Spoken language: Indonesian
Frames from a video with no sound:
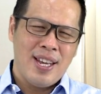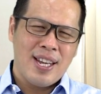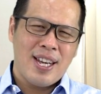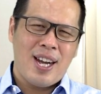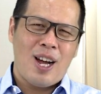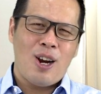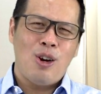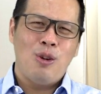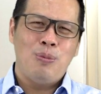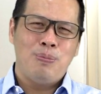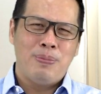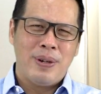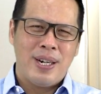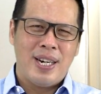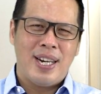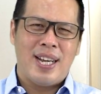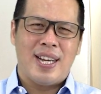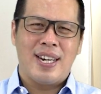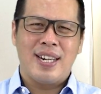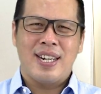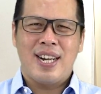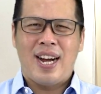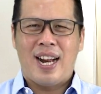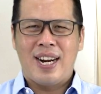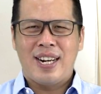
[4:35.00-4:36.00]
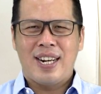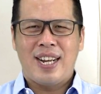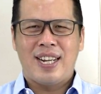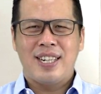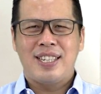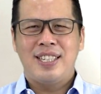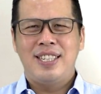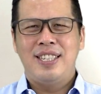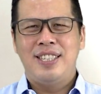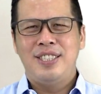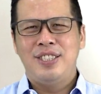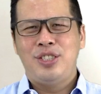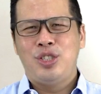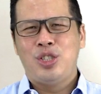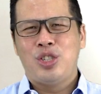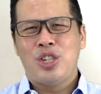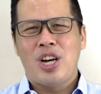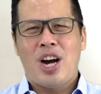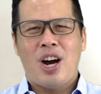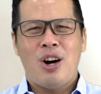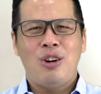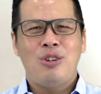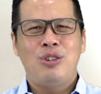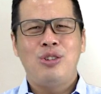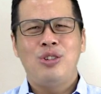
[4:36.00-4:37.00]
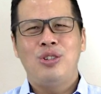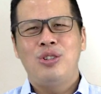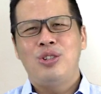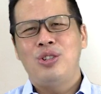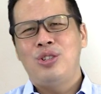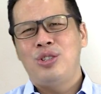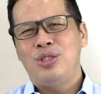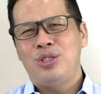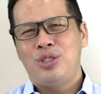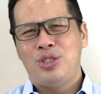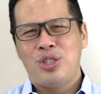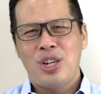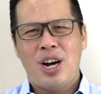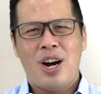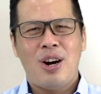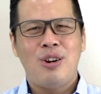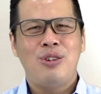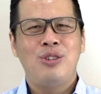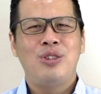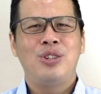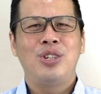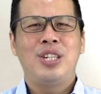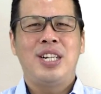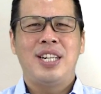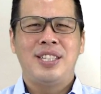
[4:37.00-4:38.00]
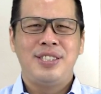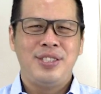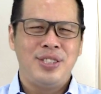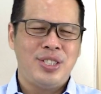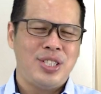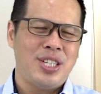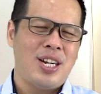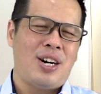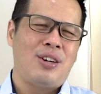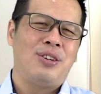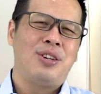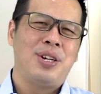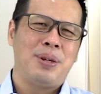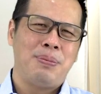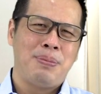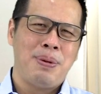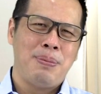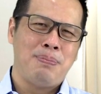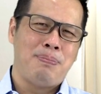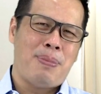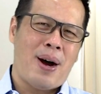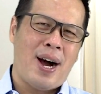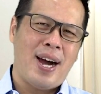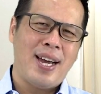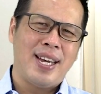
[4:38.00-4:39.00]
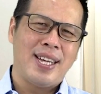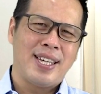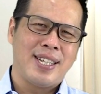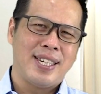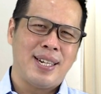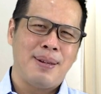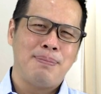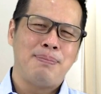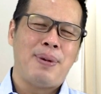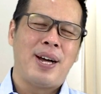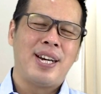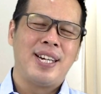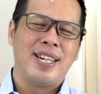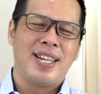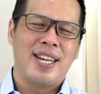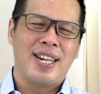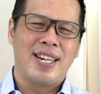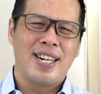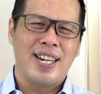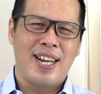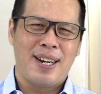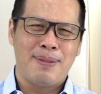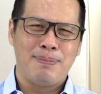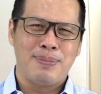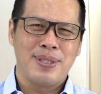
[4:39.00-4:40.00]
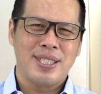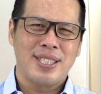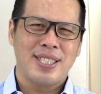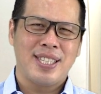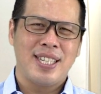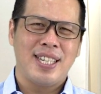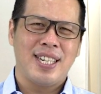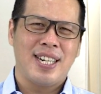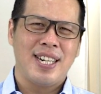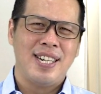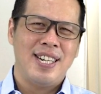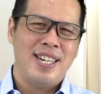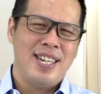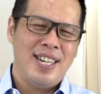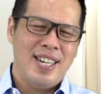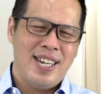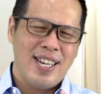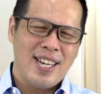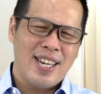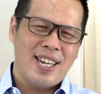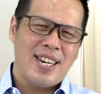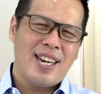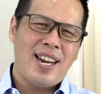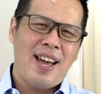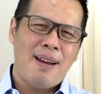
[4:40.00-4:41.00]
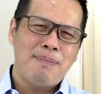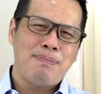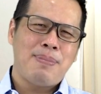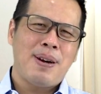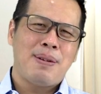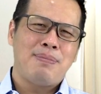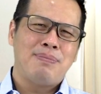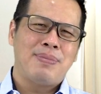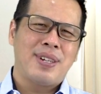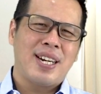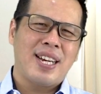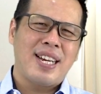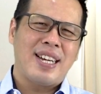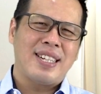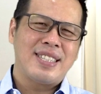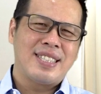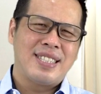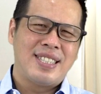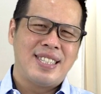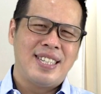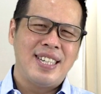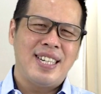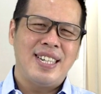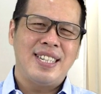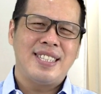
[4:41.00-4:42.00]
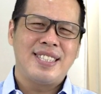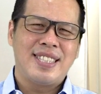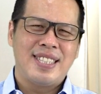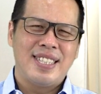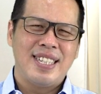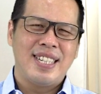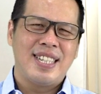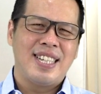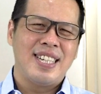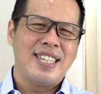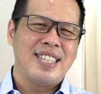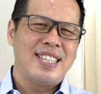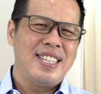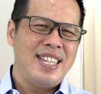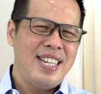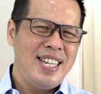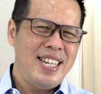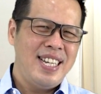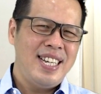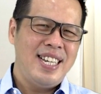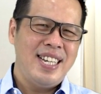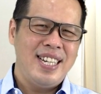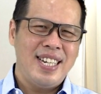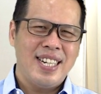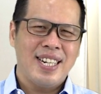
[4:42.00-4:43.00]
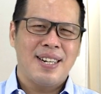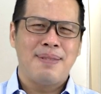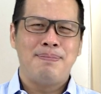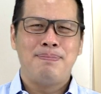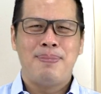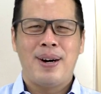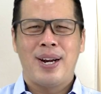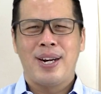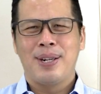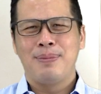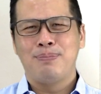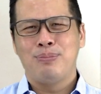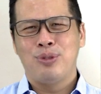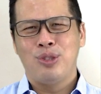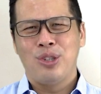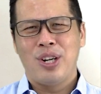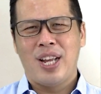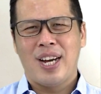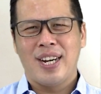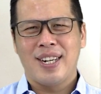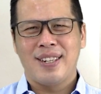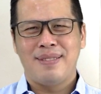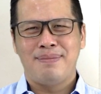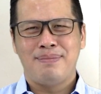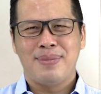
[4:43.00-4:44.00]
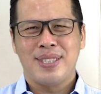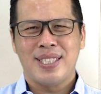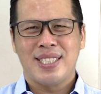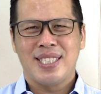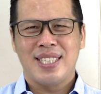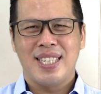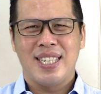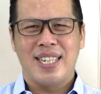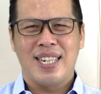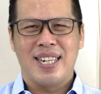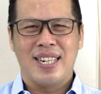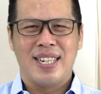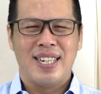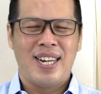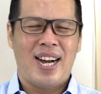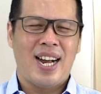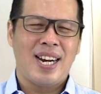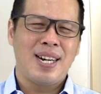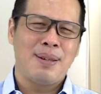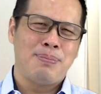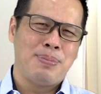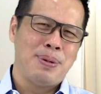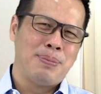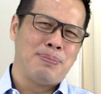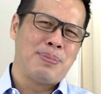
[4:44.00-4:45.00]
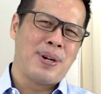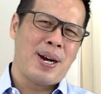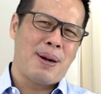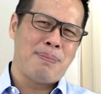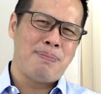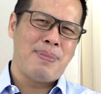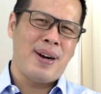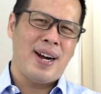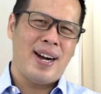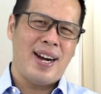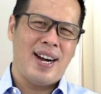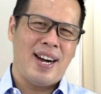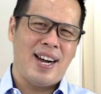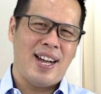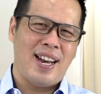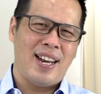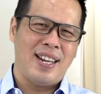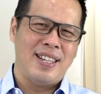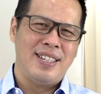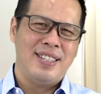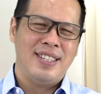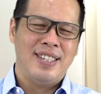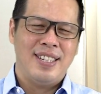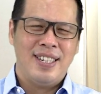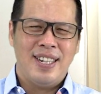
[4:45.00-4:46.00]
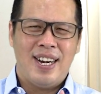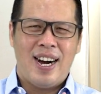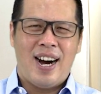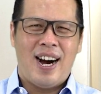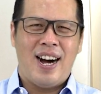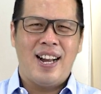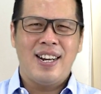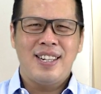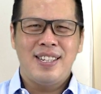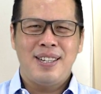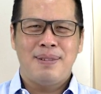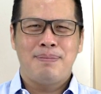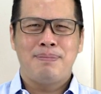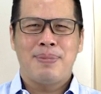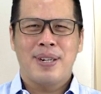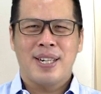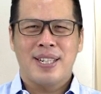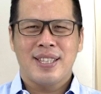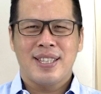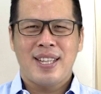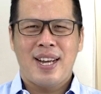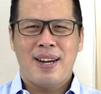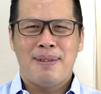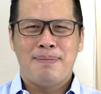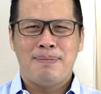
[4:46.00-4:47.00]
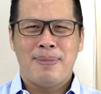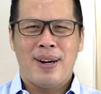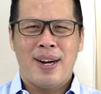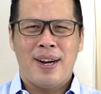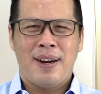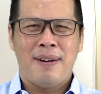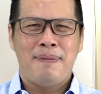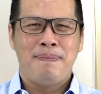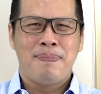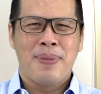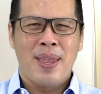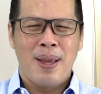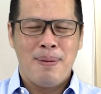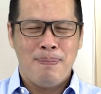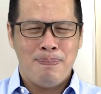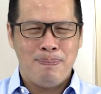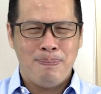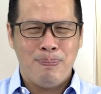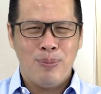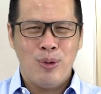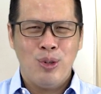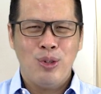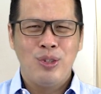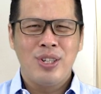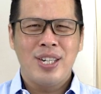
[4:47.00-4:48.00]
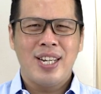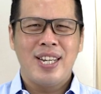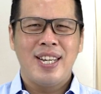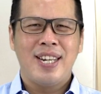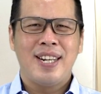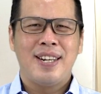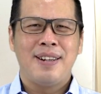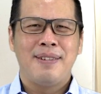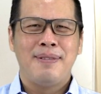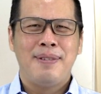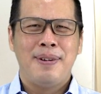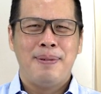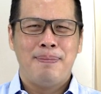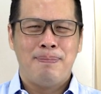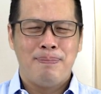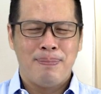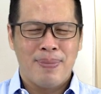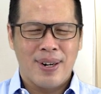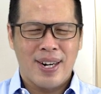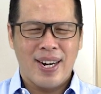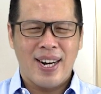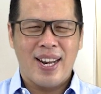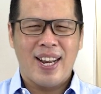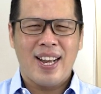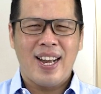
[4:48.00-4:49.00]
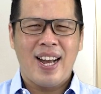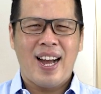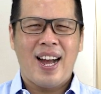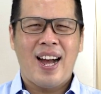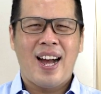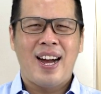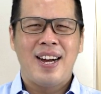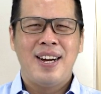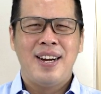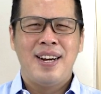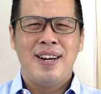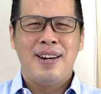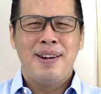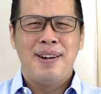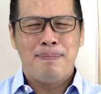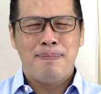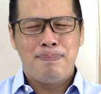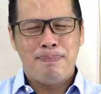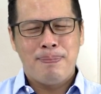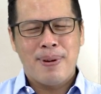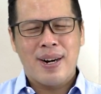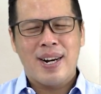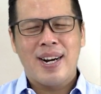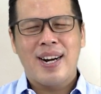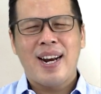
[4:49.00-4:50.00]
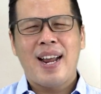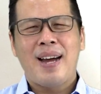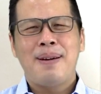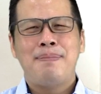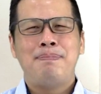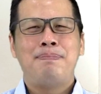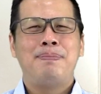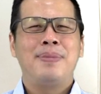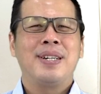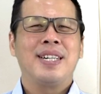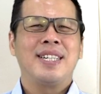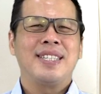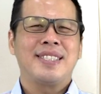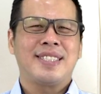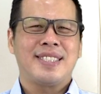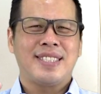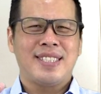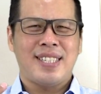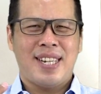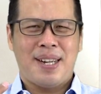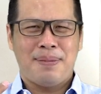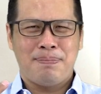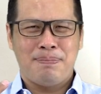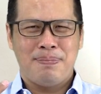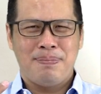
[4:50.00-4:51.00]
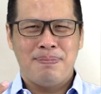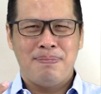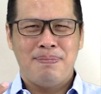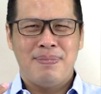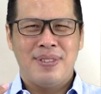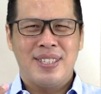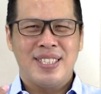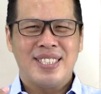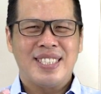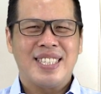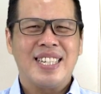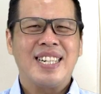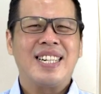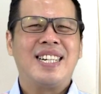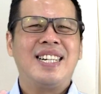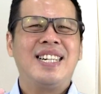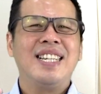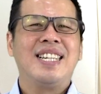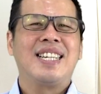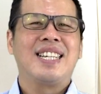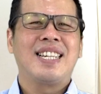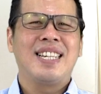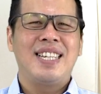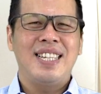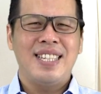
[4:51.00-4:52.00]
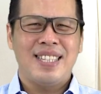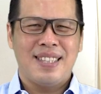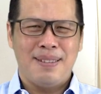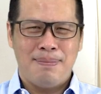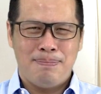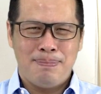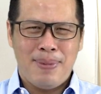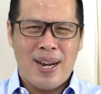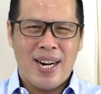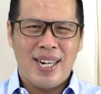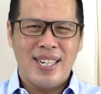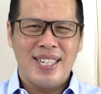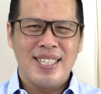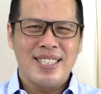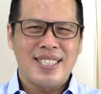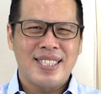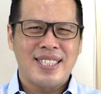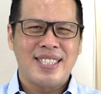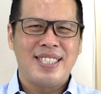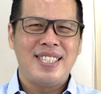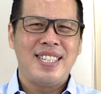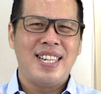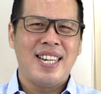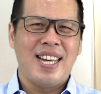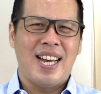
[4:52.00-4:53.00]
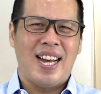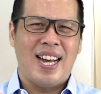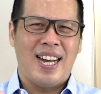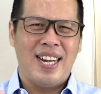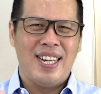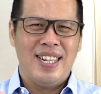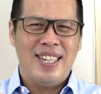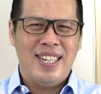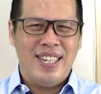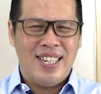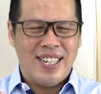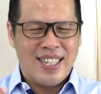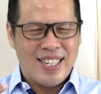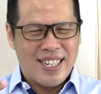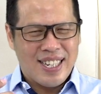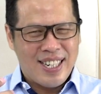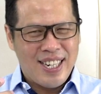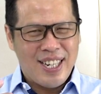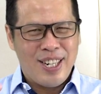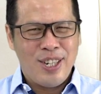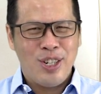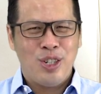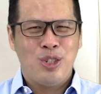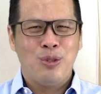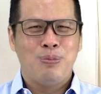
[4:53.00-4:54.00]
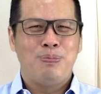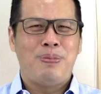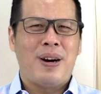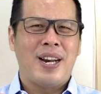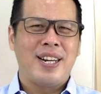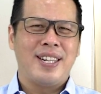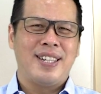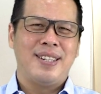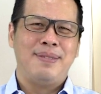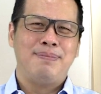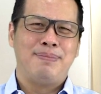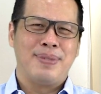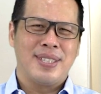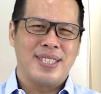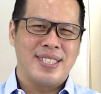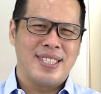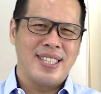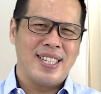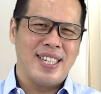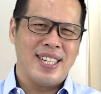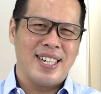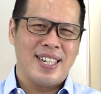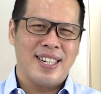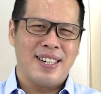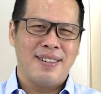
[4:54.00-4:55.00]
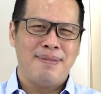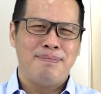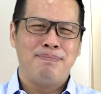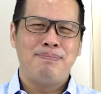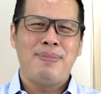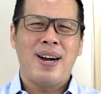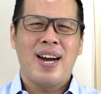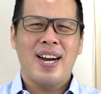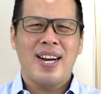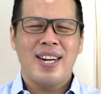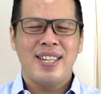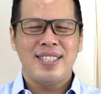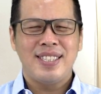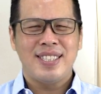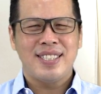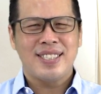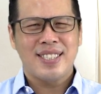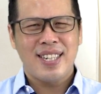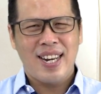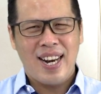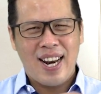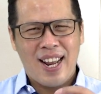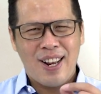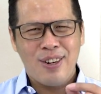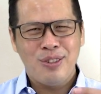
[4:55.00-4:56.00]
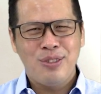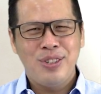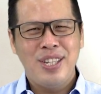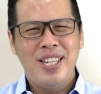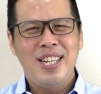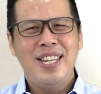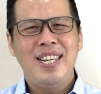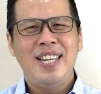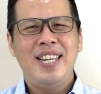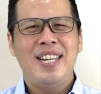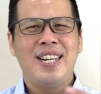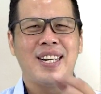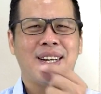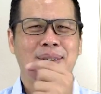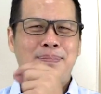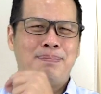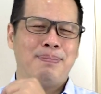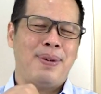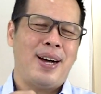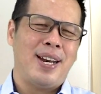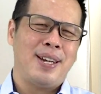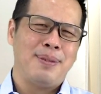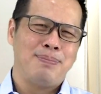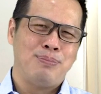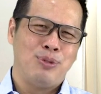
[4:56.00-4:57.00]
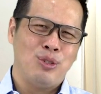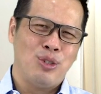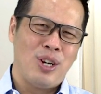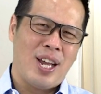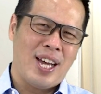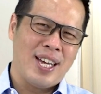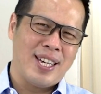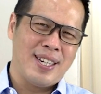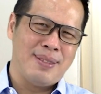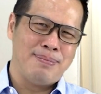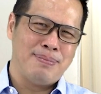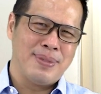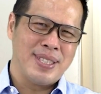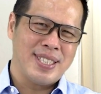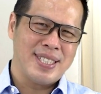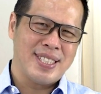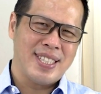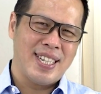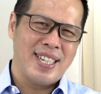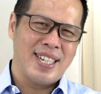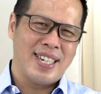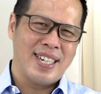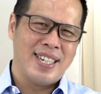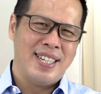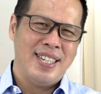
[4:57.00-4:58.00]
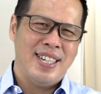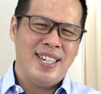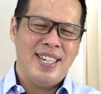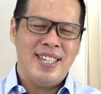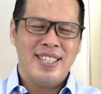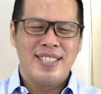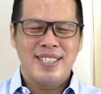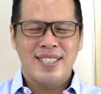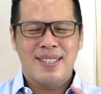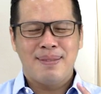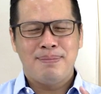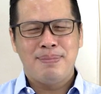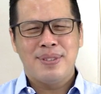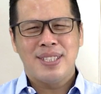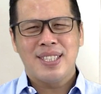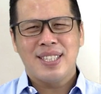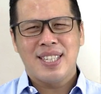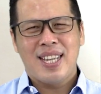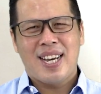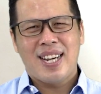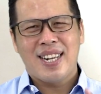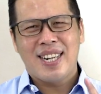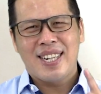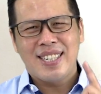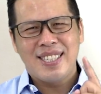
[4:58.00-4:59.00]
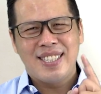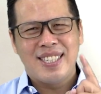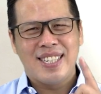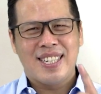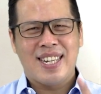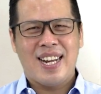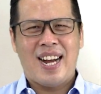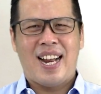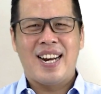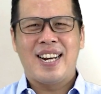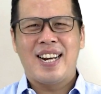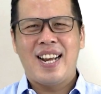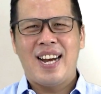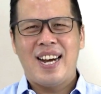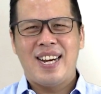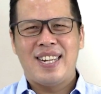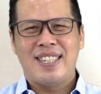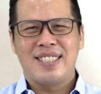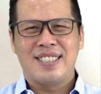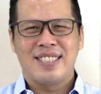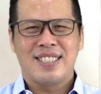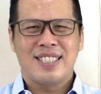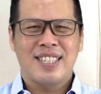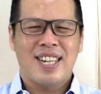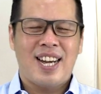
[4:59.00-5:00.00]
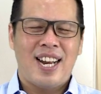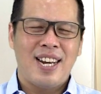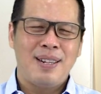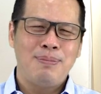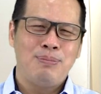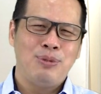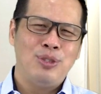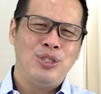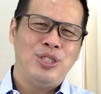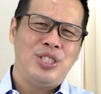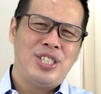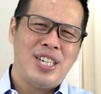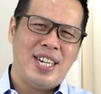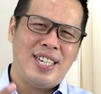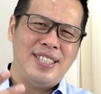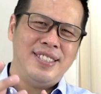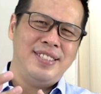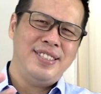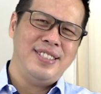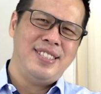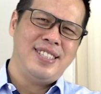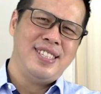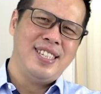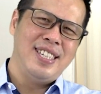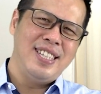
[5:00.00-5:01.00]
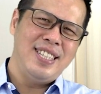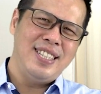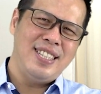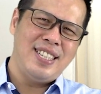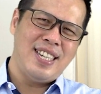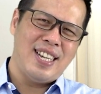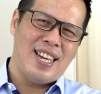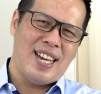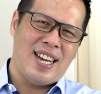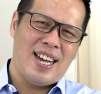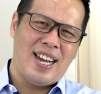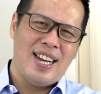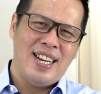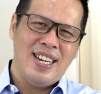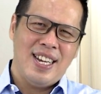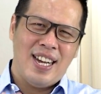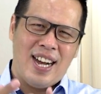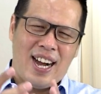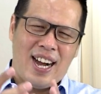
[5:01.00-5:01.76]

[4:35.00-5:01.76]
kalau benar kanan ini jauh-jauh dan jauh lebih baik dibandingkan dengan Mesir. Kenapa mereka sedikit-sedikit ingin kembali pulang ke Mesir? Ada beberapa hal. Hal yang pertama, mungkin mereka pernah mengecap sedikit manisnya kehidupan di Mesir makanya selalu ingin kembali pulang ke Mesir. Sementara di Kanaan, sekalipun janjinya